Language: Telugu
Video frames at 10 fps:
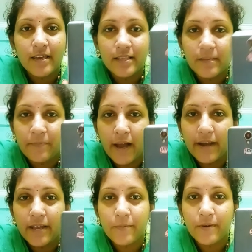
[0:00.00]
ఇది
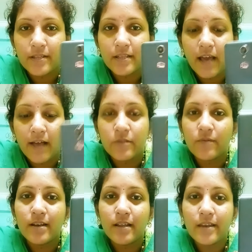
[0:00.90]
పాడైపోయింది
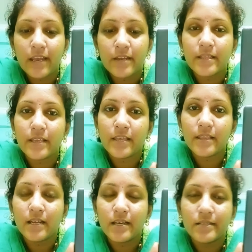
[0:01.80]
అందువల్ల నేను ఇది
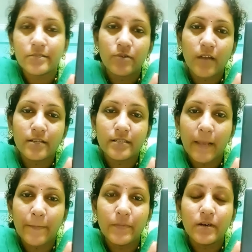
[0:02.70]
ఇందులో వేసుకున్నాను
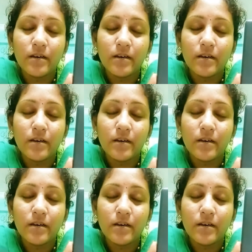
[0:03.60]
సిమ్